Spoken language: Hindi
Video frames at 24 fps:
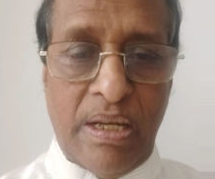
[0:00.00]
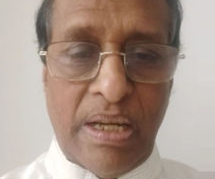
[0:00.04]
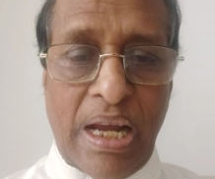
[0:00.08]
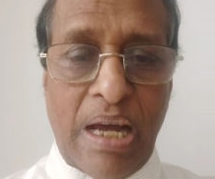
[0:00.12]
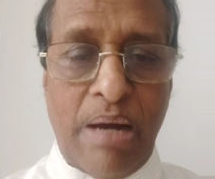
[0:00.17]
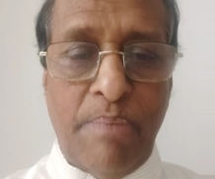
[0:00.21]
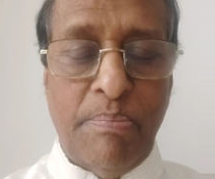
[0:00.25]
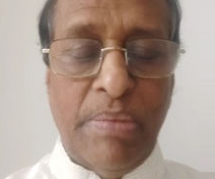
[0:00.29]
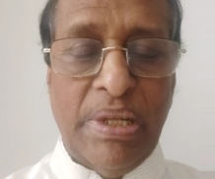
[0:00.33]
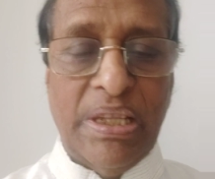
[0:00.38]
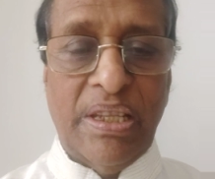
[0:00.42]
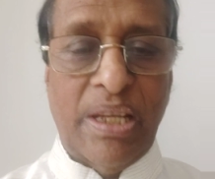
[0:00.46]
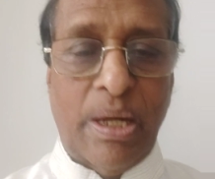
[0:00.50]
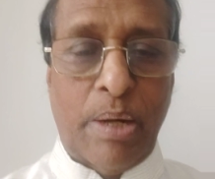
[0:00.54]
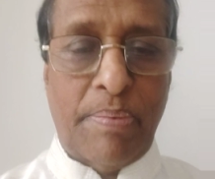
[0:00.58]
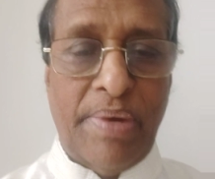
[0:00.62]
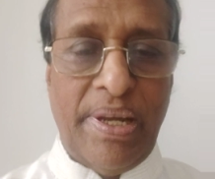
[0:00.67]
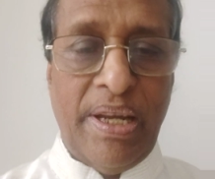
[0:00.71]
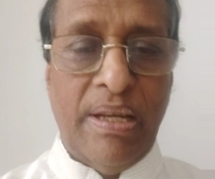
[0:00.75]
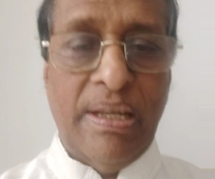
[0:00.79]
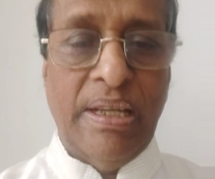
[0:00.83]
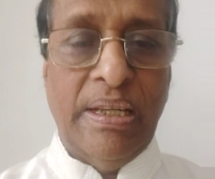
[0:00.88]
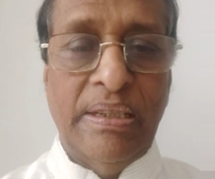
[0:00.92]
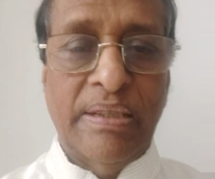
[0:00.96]
राम मंदिर
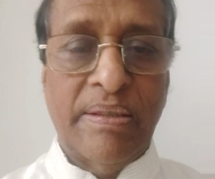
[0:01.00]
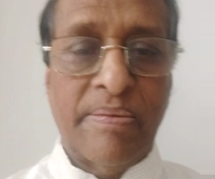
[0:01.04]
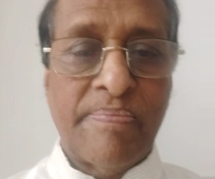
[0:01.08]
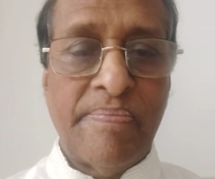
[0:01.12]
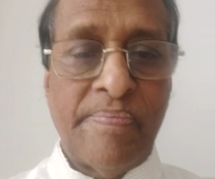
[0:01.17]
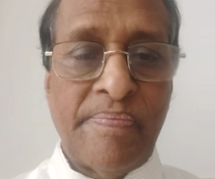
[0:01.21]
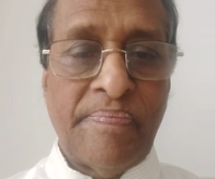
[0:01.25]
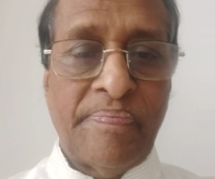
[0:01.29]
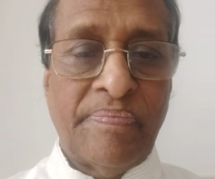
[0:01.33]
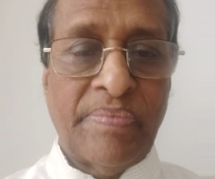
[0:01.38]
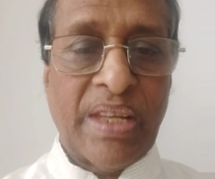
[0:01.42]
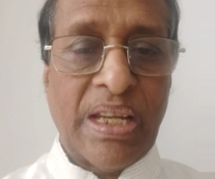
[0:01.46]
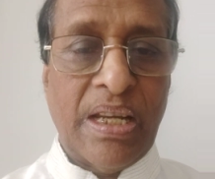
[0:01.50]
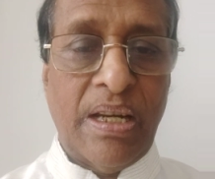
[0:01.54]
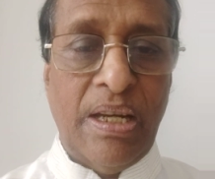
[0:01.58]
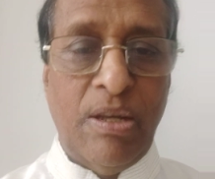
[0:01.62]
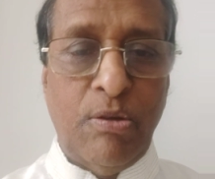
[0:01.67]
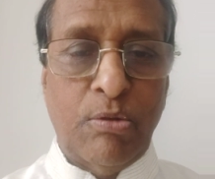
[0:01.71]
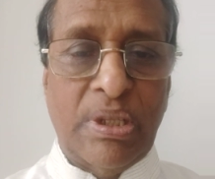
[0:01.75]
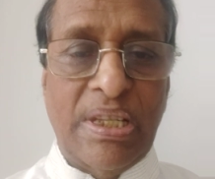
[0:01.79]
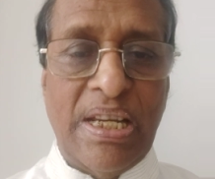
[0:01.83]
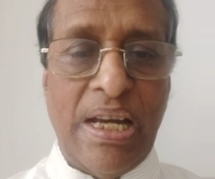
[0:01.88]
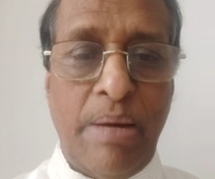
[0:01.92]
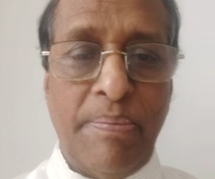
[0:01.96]
में
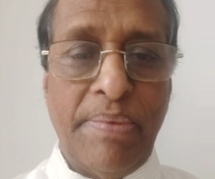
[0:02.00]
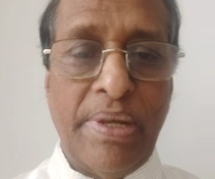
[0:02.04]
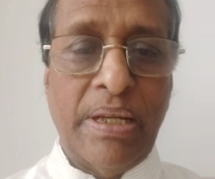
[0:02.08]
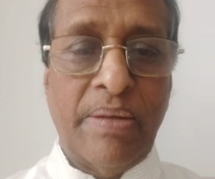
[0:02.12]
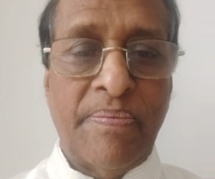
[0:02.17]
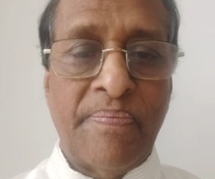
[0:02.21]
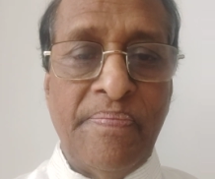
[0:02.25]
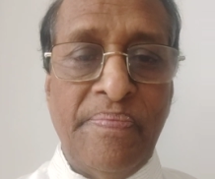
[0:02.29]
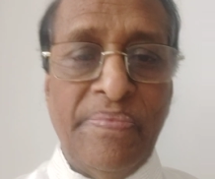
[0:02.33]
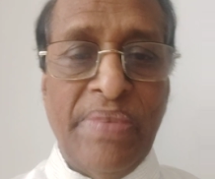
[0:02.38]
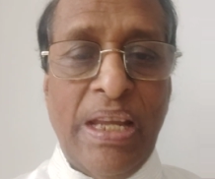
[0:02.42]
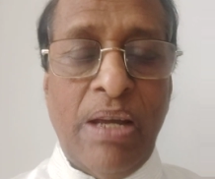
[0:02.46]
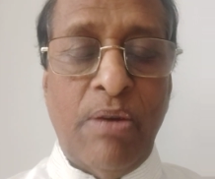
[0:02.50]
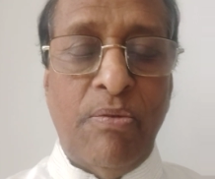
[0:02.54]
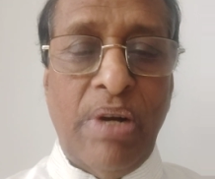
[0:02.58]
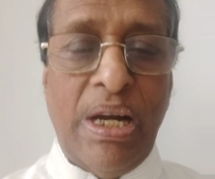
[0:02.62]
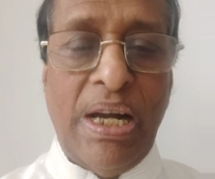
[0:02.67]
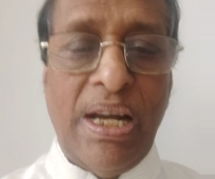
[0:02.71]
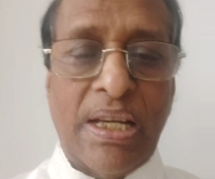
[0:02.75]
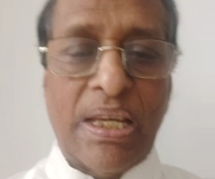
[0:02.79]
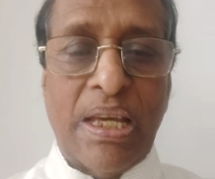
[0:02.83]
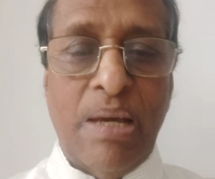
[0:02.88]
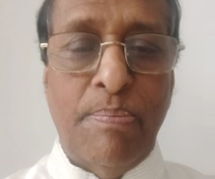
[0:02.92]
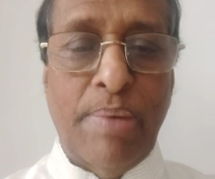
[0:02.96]
अयोध्या में
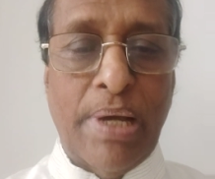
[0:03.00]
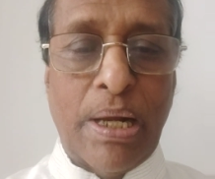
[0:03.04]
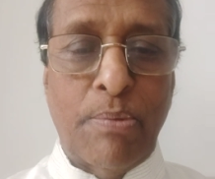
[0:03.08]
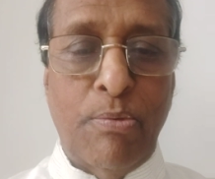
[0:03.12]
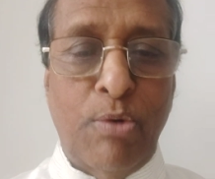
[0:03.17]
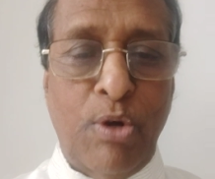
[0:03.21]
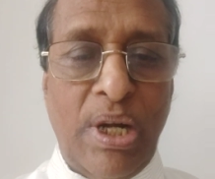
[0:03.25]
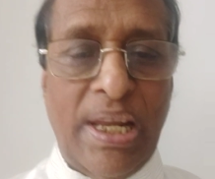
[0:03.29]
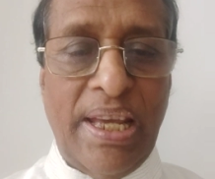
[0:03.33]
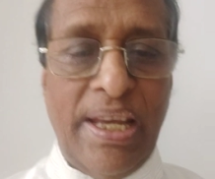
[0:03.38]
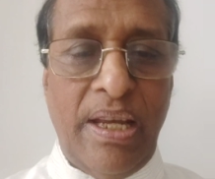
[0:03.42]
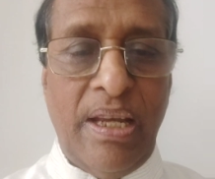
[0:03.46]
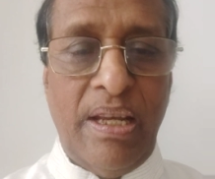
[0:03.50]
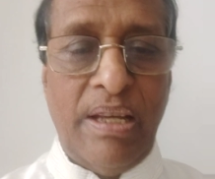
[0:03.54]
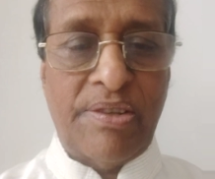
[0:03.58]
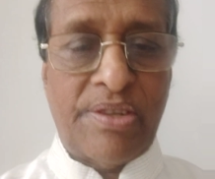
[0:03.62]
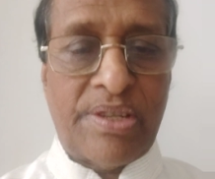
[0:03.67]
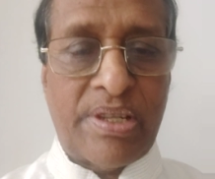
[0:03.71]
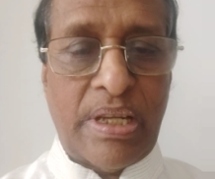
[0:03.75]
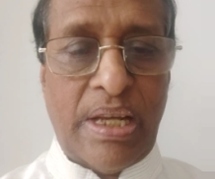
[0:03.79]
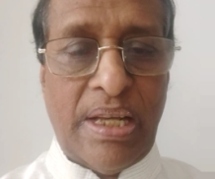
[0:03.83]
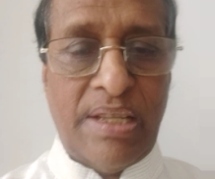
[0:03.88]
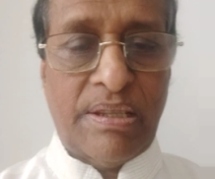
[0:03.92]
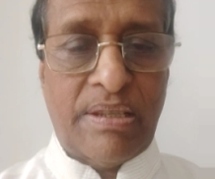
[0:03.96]
वहां के बरबोले
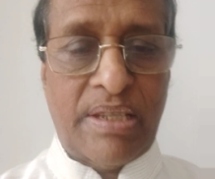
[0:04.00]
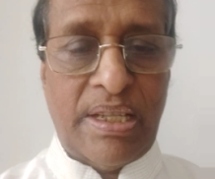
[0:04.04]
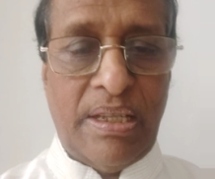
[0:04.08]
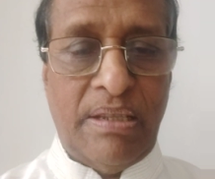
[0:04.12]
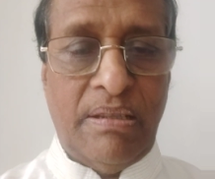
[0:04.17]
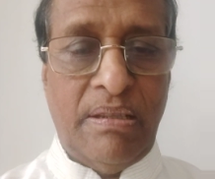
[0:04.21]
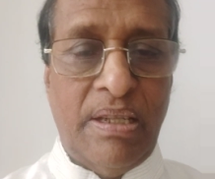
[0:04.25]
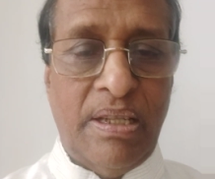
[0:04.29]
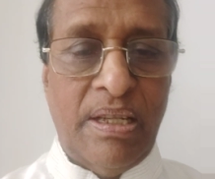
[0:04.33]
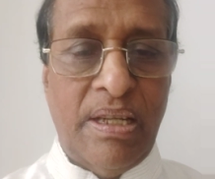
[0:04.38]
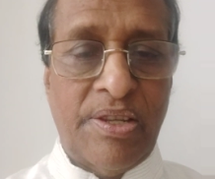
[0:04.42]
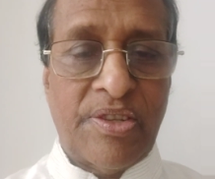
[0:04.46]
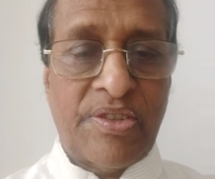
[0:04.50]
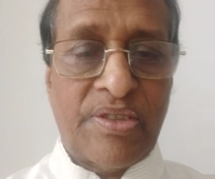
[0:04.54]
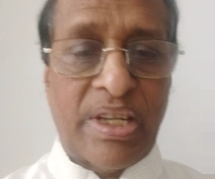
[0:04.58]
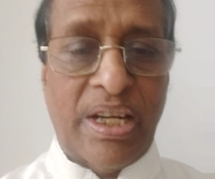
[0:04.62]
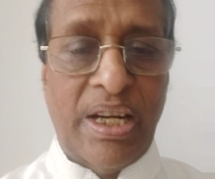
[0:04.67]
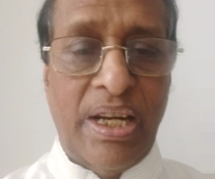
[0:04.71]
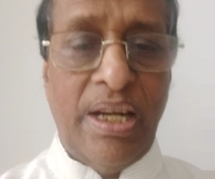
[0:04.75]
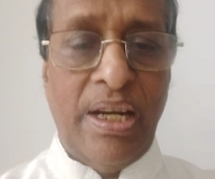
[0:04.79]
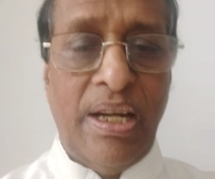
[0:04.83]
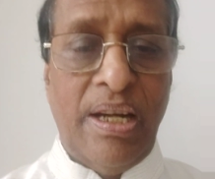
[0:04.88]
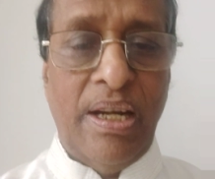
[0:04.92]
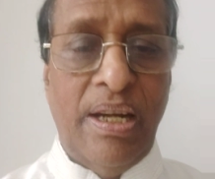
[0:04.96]
सांसद
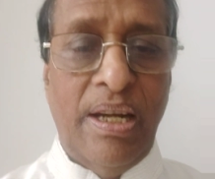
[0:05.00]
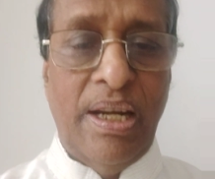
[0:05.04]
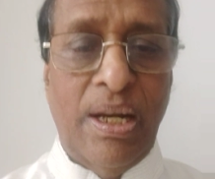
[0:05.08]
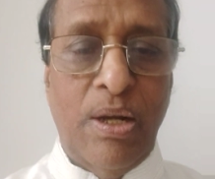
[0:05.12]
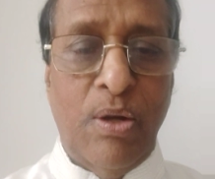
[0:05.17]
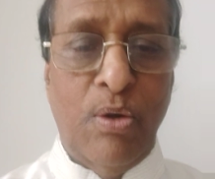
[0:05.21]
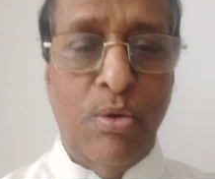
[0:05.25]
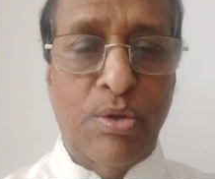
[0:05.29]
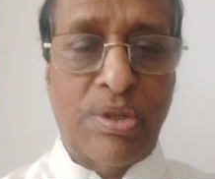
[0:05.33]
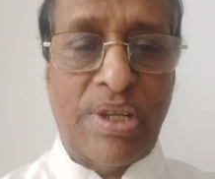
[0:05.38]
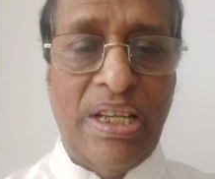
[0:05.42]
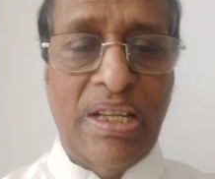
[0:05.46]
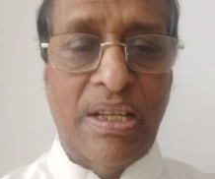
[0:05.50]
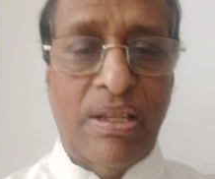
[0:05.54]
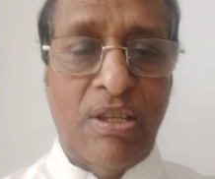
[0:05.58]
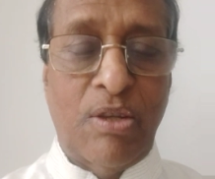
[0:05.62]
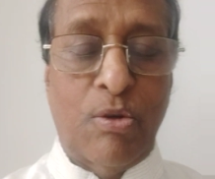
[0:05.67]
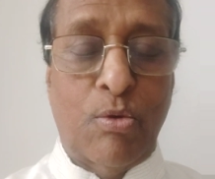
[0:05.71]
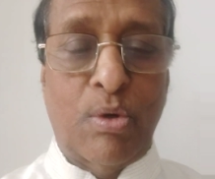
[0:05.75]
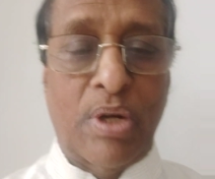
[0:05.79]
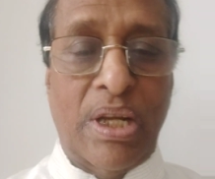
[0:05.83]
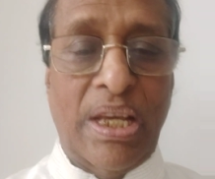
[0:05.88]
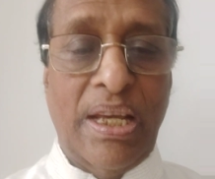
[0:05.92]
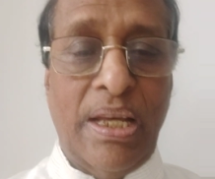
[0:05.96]
श्री लल्लू सिंह
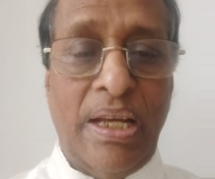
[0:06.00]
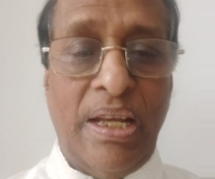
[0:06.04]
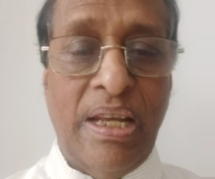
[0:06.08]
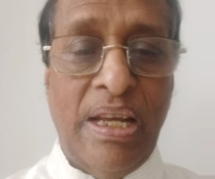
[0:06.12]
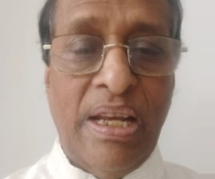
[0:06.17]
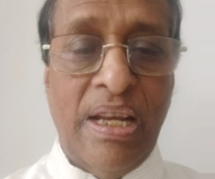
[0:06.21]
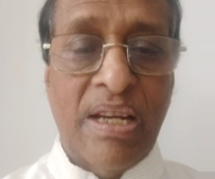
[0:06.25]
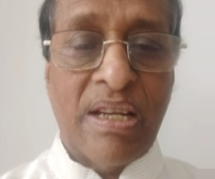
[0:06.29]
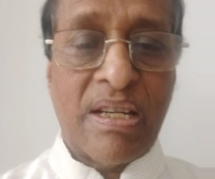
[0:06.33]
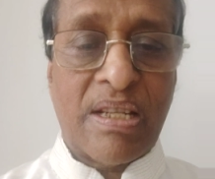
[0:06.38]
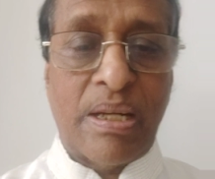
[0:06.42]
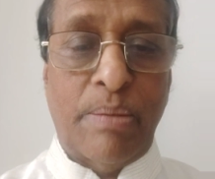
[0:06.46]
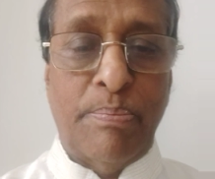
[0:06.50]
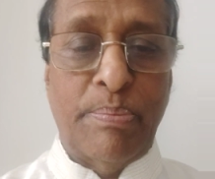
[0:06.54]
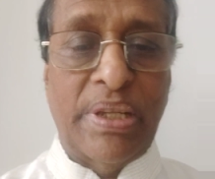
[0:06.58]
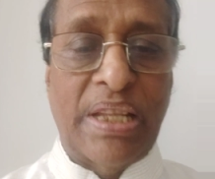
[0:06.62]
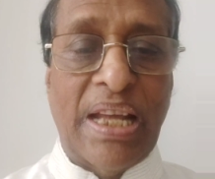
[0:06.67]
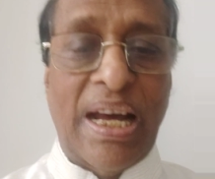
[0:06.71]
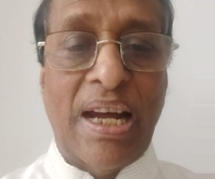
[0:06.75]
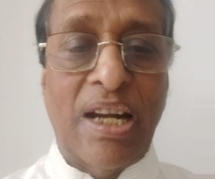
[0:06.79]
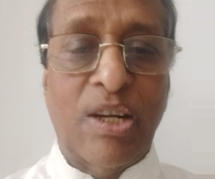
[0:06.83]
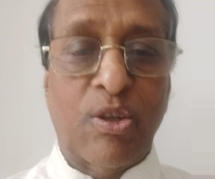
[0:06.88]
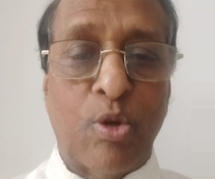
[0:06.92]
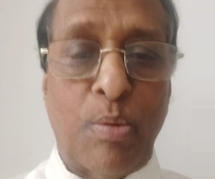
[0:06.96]
जिन्होंने
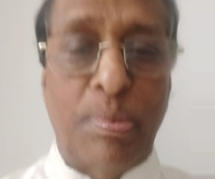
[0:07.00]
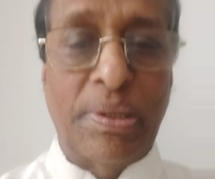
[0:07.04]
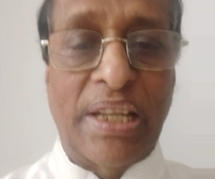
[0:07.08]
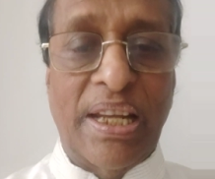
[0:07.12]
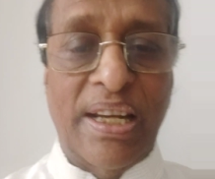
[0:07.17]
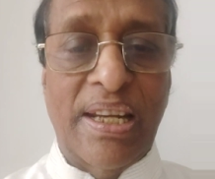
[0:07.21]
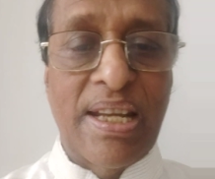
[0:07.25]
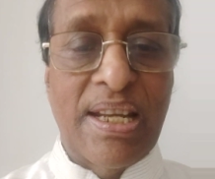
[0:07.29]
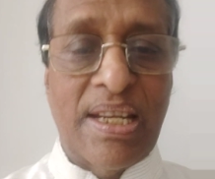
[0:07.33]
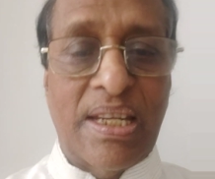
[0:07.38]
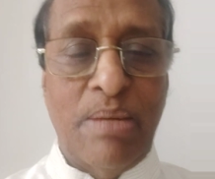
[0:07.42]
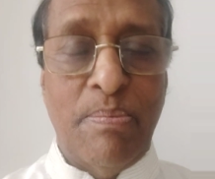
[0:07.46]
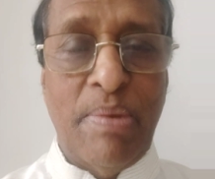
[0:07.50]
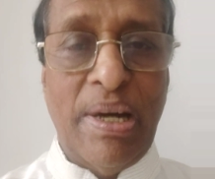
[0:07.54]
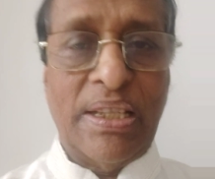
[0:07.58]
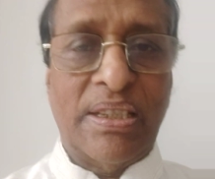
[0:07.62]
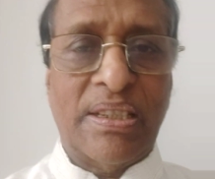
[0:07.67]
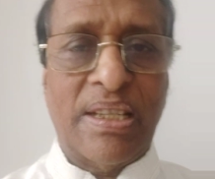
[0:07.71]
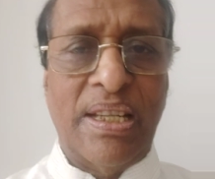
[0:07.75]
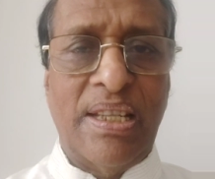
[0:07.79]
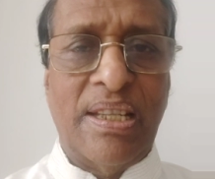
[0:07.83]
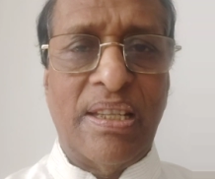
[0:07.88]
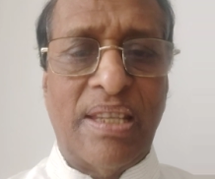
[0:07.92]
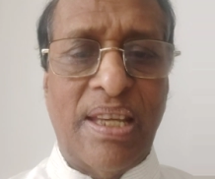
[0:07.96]
संविधान को बदलने की
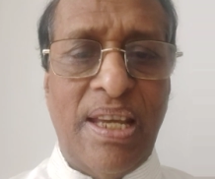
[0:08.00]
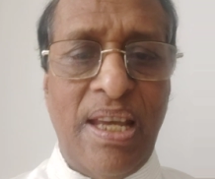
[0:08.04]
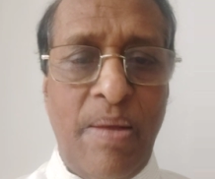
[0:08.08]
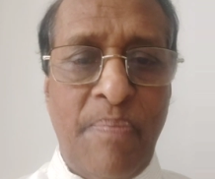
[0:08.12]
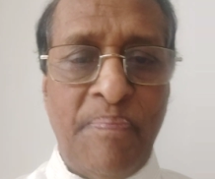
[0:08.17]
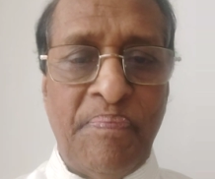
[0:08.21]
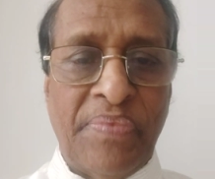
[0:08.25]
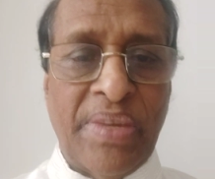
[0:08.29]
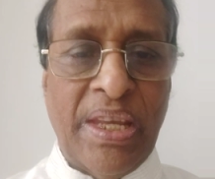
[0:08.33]
बात कही थी